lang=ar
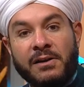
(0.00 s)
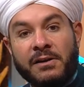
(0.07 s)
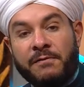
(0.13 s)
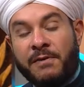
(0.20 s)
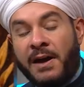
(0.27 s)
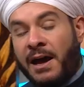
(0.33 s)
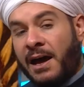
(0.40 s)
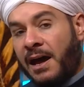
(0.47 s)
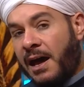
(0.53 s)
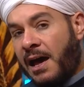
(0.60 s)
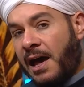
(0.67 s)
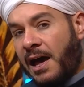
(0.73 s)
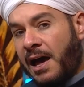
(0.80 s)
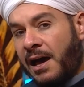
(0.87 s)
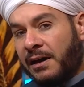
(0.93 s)

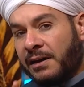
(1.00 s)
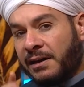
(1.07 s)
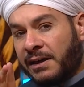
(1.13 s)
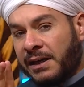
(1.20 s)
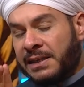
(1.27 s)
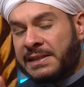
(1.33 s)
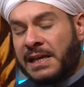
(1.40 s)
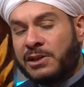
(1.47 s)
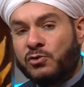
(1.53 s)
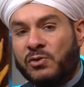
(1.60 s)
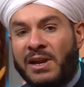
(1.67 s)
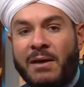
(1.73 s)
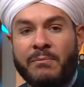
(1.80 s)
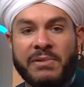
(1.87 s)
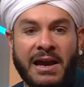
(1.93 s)
فقصص
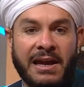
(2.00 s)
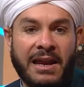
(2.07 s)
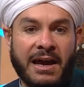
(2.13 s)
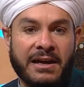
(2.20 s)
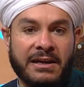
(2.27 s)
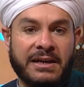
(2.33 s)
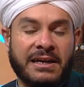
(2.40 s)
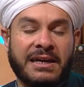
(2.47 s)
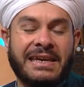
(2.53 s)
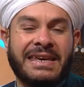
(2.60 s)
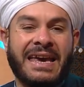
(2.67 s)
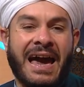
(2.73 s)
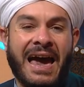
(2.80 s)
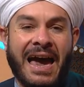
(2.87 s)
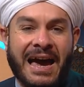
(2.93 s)
الأنبياء
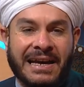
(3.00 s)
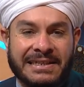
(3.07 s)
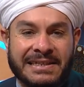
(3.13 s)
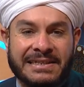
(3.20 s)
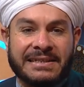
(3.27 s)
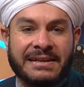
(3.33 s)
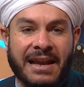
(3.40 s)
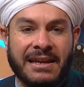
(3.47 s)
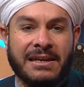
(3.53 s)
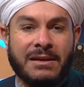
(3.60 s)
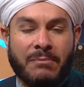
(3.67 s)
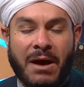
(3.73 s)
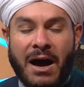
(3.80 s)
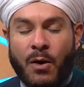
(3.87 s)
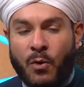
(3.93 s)
الحقيقية حصرا
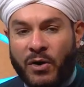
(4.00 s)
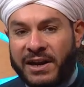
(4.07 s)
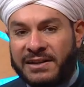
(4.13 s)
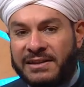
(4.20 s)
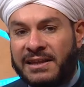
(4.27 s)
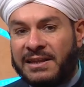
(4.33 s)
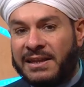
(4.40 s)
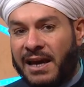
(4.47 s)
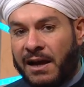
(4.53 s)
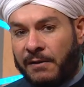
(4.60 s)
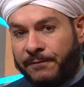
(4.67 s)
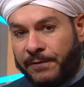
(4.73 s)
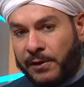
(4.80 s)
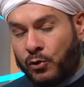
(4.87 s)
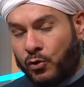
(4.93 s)
ما وردتنا
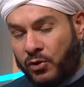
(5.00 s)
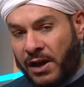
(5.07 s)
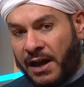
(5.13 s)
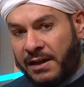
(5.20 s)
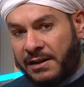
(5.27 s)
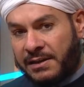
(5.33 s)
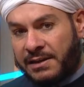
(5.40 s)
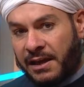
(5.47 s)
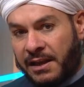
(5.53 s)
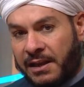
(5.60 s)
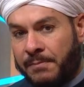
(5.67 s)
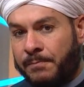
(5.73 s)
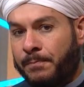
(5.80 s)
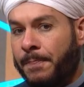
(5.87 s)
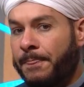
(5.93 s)
في القرآن
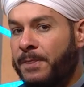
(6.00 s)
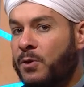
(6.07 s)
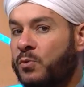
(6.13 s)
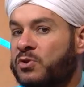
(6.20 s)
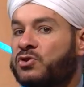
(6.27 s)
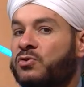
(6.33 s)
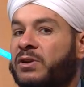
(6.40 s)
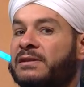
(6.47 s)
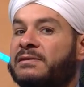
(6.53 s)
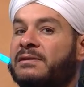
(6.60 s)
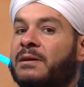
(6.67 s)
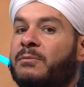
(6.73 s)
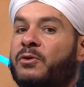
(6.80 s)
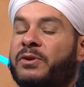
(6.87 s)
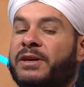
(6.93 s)
الكريم والسنة
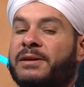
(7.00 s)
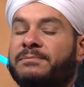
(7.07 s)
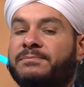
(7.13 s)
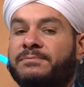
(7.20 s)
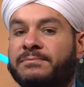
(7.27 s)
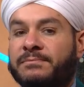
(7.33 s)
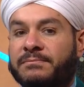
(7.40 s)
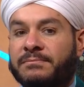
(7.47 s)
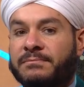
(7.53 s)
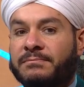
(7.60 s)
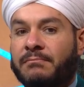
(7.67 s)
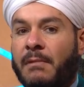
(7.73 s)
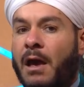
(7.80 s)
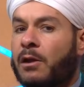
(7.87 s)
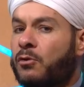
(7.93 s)
النبوية
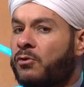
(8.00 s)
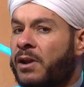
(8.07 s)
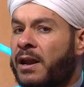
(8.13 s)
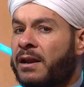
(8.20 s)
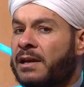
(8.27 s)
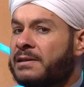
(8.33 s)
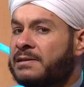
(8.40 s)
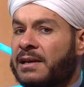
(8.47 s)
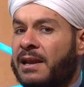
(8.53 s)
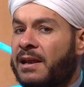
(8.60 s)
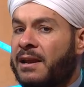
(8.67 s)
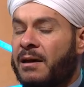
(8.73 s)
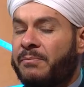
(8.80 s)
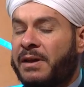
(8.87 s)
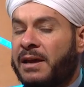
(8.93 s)
القرآن قص
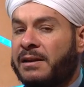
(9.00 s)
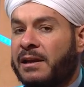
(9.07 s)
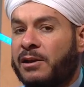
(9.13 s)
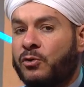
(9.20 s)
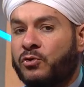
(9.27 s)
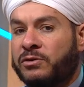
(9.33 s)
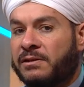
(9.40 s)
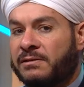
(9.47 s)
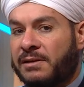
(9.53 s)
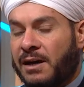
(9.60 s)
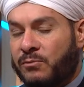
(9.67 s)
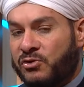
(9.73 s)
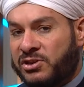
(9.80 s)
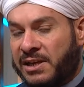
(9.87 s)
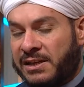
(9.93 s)
لنا بأن اليهود
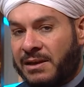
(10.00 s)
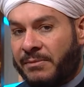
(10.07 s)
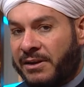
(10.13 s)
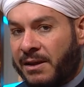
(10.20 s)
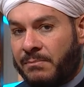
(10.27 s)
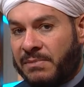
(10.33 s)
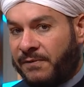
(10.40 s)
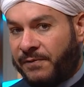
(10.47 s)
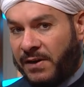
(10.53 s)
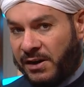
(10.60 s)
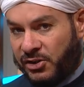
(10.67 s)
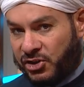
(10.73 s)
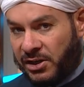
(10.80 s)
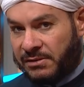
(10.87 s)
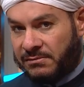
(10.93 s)
اتهموا السيدة مريم
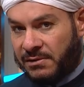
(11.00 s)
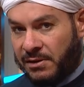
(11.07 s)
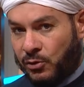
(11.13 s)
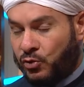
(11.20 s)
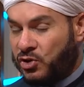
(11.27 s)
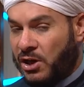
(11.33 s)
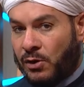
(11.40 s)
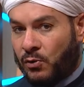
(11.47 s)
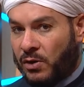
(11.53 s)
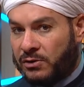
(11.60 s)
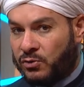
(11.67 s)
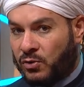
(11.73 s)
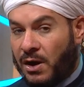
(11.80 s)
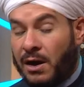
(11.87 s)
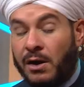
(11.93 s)
بالفاحشة يجل
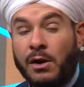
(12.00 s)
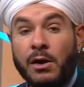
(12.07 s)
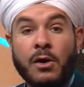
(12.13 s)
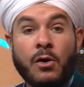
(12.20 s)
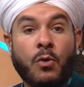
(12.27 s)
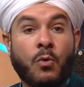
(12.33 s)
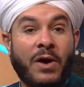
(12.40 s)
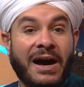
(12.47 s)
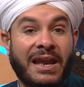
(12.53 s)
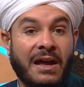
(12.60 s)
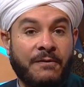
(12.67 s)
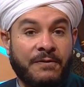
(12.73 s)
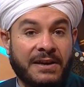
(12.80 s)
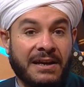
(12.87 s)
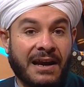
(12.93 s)
قدرها
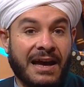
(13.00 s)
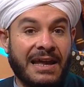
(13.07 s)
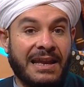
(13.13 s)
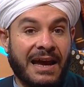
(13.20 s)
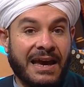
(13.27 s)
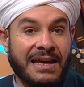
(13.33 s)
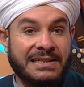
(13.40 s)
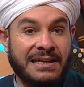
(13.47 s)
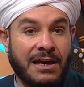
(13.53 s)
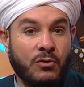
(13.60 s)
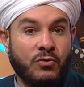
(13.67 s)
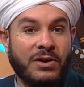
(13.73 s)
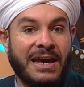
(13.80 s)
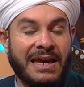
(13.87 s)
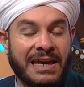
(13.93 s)
وعلى فكرة لا
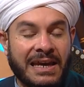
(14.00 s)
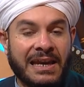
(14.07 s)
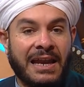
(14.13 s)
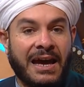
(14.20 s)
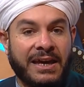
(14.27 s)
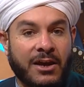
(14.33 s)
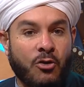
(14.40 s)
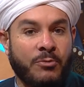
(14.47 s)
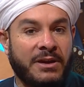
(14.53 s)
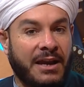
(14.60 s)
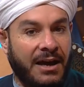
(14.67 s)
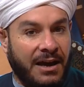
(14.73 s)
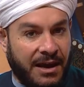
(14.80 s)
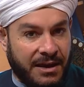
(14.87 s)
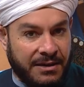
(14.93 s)
يزالون إلى
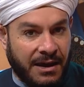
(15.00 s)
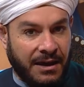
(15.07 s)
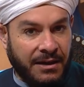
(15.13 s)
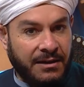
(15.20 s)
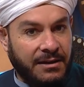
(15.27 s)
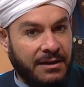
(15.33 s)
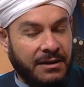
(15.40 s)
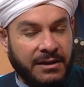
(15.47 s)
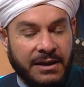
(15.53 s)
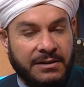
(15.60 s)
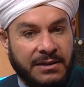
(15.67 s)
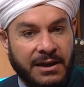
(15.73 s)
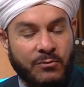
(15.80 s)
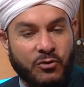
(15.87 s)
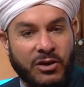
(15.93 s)
يومنا هذا
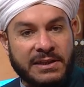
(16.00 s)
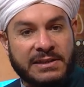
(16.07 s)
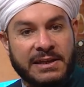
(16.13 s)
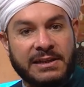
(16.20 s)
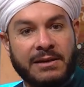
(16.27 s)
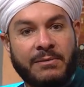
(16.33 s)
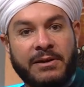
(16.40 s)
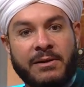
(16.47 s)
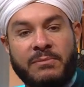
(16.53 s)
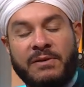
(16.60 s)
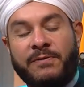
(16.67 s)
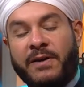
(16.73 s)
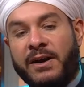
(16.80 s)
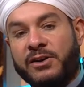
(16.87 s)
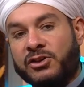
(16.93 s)
يتهمون السيدة مريم
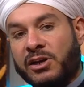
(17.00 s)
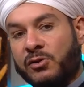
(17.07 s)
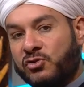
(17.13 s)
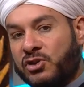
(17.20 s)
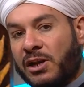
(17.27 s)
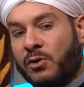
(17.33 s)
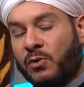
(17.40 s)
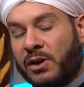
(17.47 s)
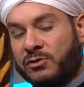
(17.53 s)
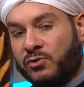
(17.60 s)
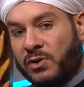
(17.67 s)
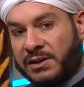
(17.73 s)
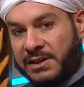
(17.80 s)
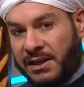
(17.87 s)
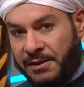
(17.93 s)
بالفاحشة يجل
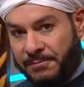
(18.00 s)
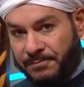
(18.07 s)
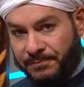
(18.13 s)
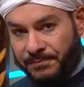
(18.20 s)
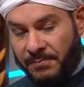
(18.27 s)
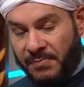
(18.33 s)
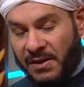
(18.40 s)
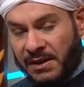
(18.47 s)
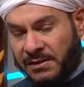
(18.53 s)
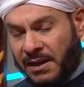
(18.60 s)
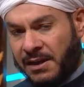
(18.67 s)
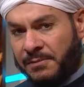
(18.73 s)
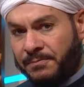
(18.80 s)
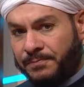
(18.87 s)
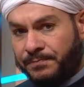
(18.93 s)
قدرها الكريم
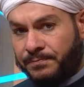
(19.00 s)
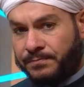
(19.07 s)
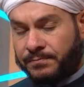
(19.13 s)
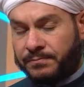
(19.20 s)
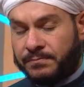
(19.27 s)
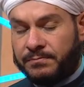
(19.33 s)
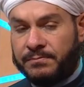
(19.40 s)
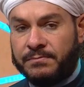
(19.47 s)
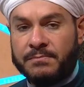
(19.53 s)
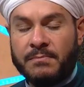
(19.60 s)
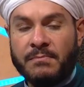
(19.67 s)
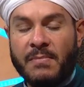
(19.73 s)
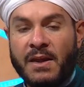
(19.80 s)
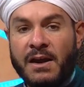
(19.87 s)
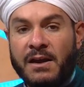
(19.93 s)
طيب
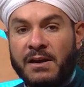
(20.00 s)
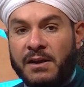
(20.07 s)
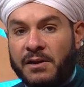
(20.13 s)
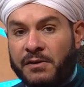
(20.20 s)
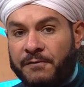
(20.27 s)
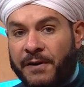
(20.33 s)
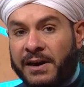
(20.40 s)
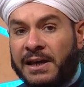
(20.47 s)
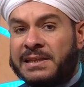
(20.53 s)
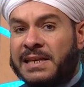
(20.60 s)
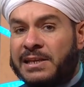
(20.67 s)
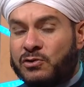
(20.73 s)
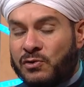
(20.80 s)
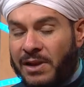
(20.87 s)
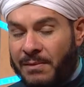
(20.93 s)

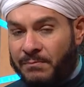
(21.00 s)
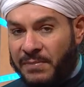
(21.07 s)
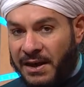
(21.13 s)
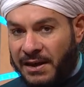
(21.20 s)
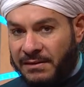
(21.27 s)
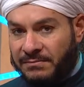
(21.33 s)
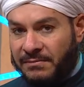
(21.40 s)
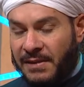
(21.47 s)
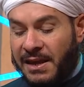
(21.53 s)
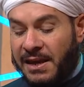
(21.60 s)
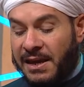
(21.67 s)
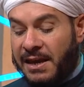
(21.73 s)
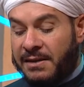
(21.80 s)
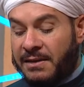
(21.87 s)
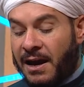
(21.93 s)
فقصص الأنبياء
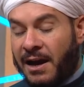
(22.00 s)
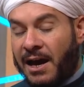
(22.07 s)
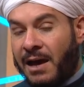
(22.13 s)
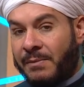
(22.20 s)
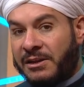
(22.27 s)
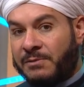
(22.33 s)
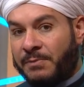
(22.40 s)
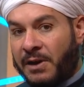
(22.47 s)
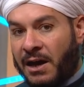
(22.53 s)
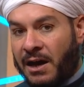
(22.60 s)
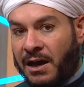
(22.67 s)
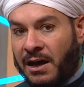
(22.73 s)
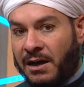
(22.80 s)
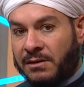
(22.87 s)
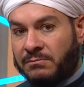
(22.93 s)
إذا قامت
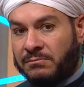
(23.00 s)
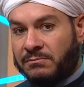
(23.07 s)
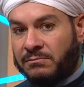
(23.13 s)
بها